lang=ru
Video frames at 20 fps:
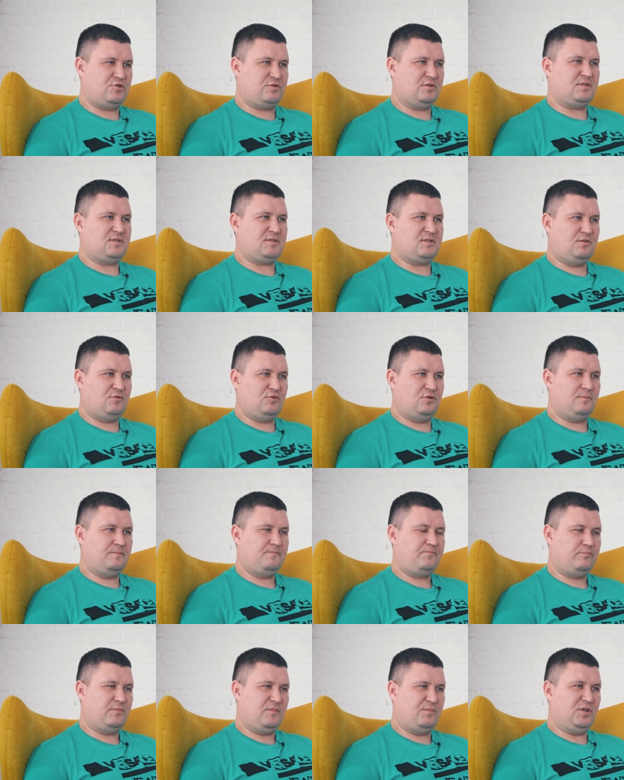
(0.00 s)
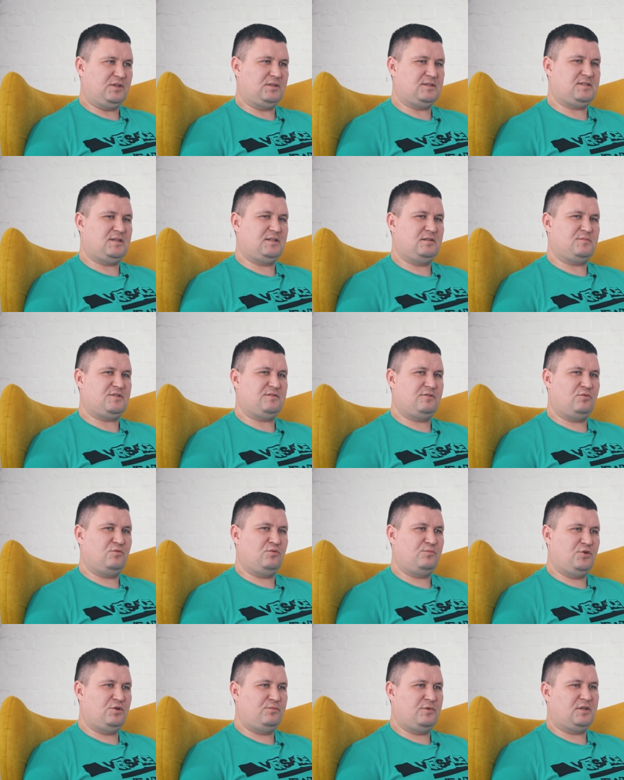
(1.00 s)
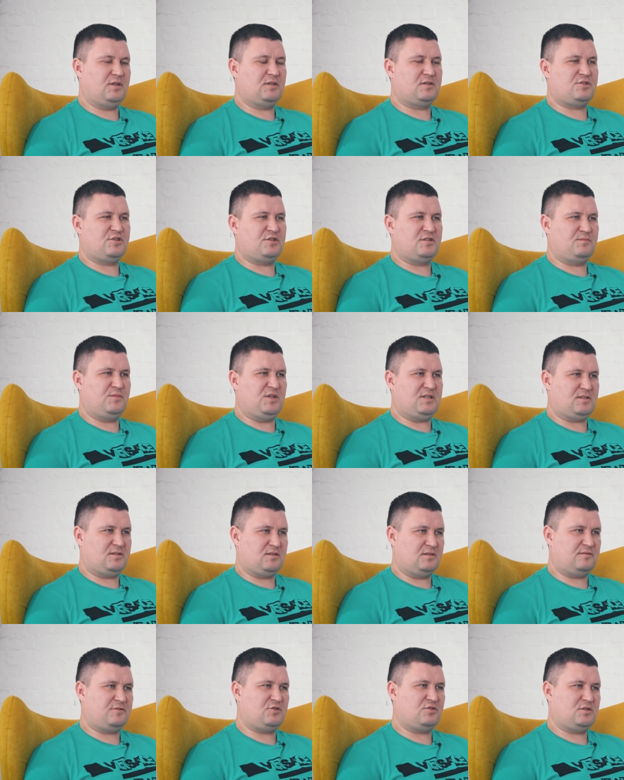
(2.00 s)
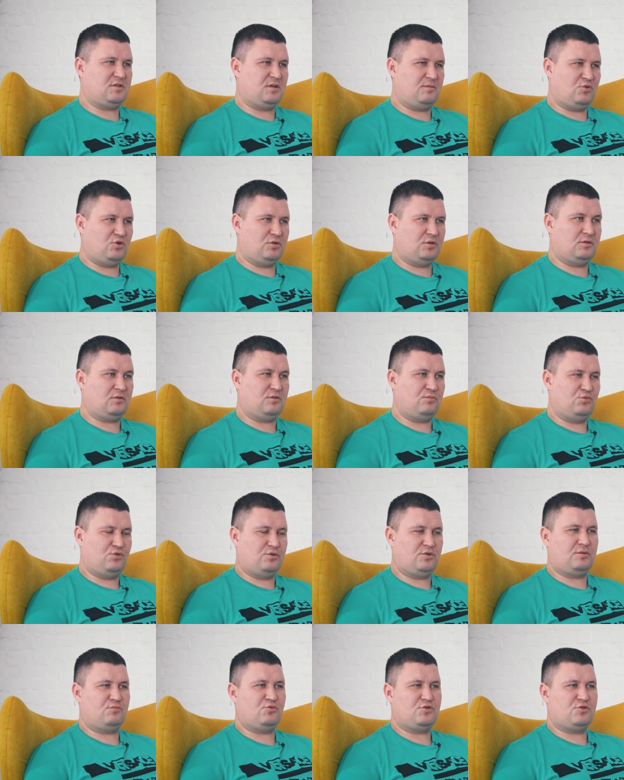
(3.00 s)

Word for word: э, еще тестируем. В полноценном своем объеме где-то через месяц это все заработает, он будет